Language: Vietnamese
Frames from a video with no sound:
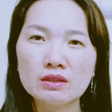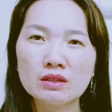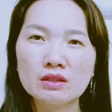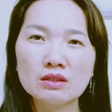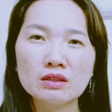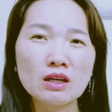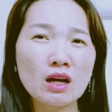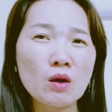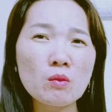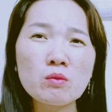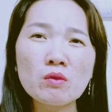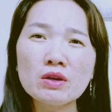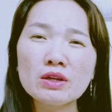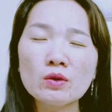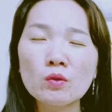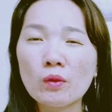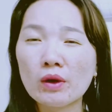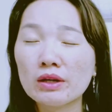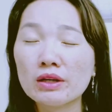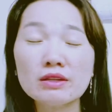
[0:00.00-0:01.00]
không có
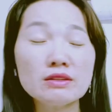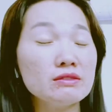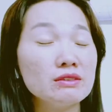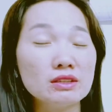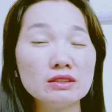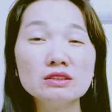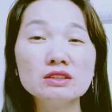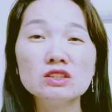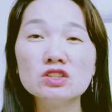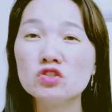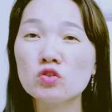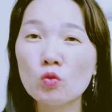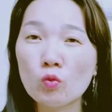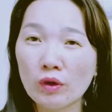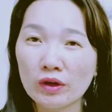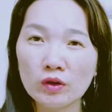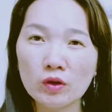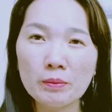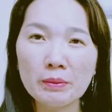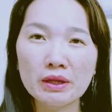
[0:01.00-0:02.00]
liên quan đến những người xung
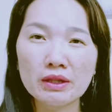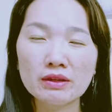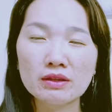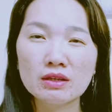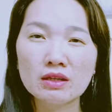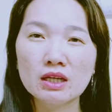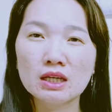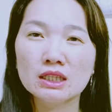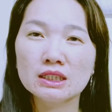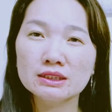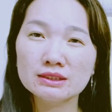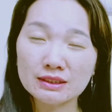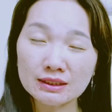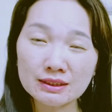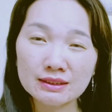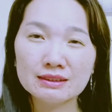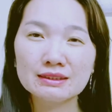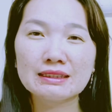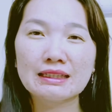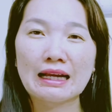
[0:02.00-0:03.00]
quanh của mình tất
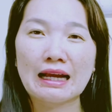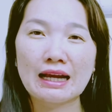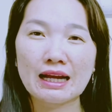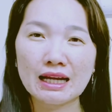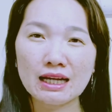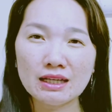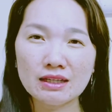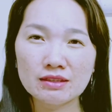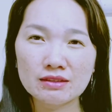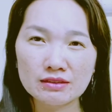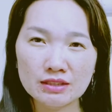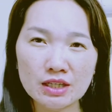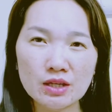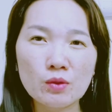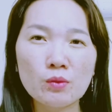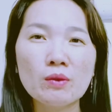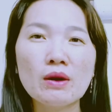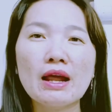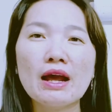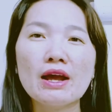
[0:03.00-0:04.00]
cả
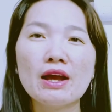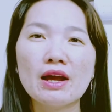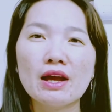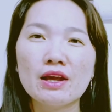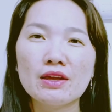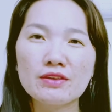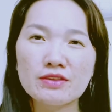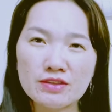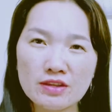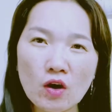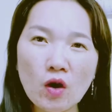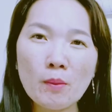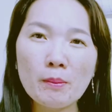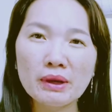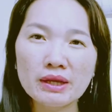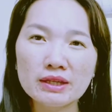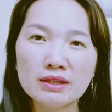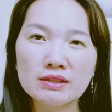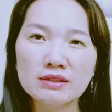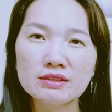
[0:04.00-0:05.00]
đều là do
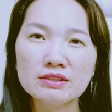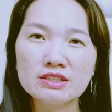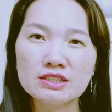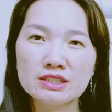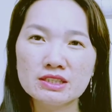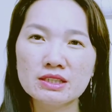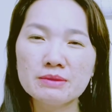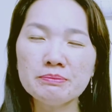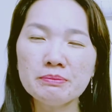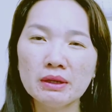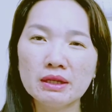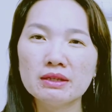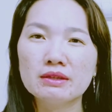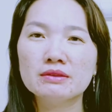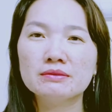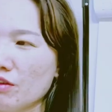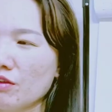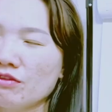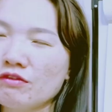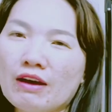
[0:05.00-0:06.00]
mình chính mình
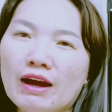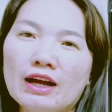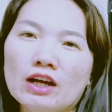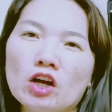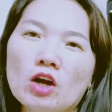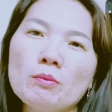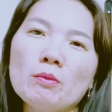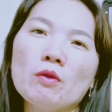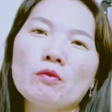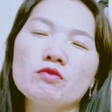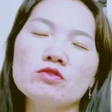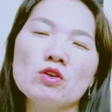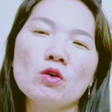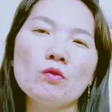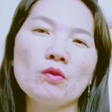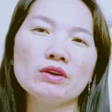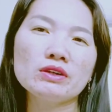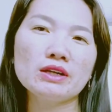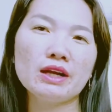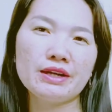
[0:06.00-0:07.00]
và có một số
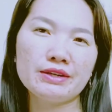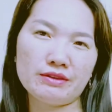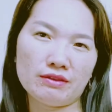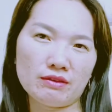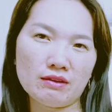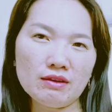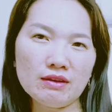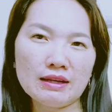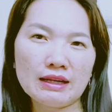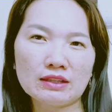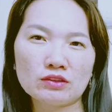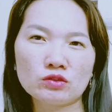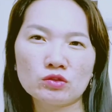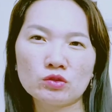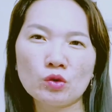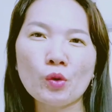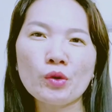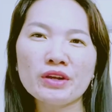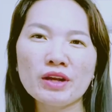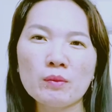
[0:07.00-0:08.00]
vấn đề nữa là
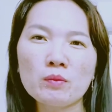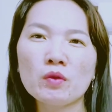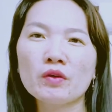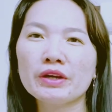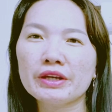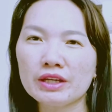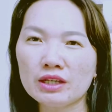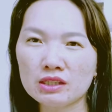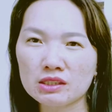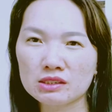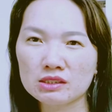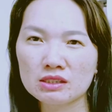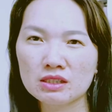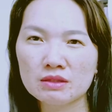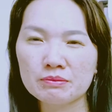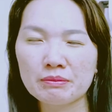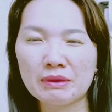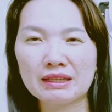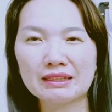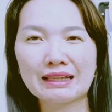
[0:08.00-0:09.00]
tôi không có kiếp
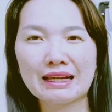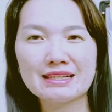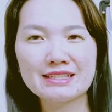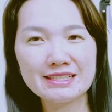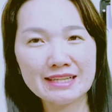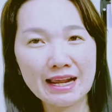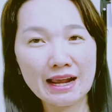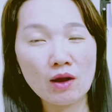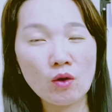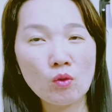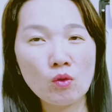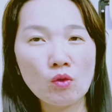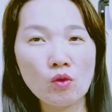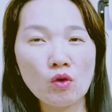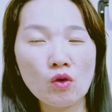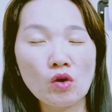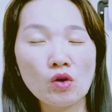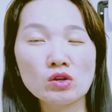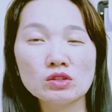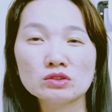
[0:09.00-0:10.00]
mà tại sao
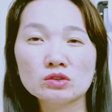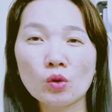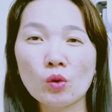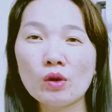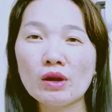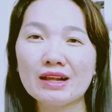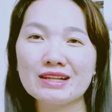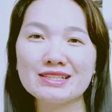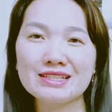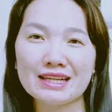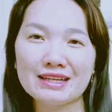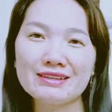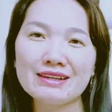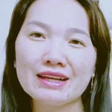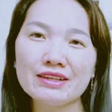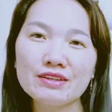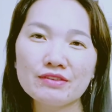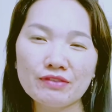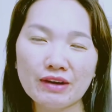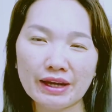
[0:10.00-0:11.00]
tôi lại xảy ra
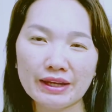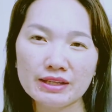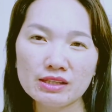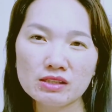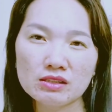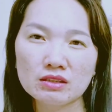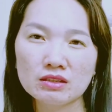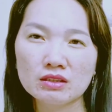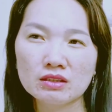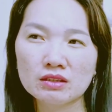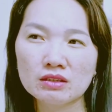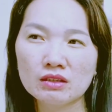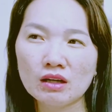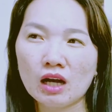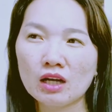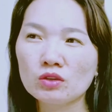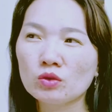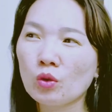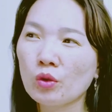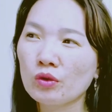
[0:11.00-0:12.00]
như vậy
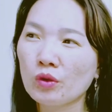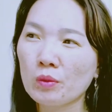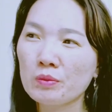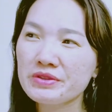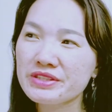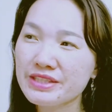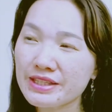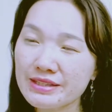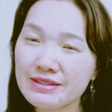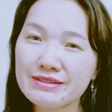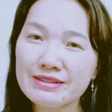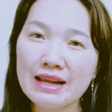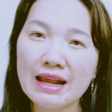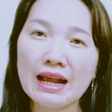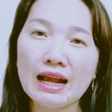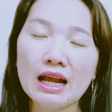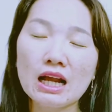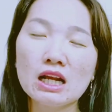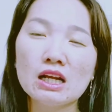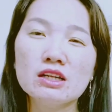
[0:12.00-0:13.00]
à, tôi cũng sinh
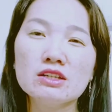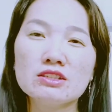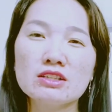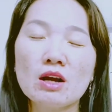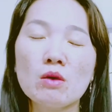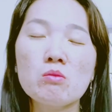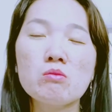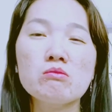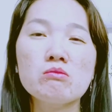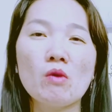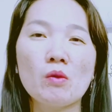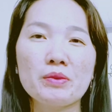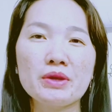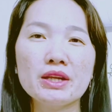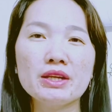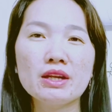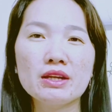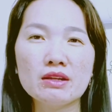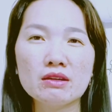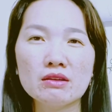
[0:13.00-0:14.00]
ra trong một gia
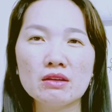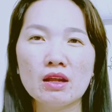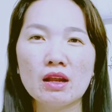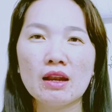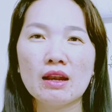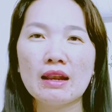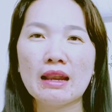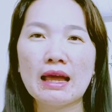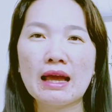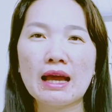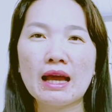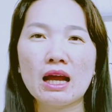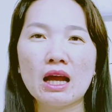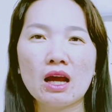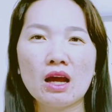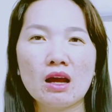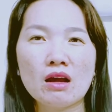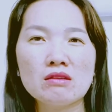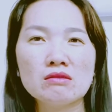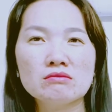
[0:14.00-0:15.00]
đình là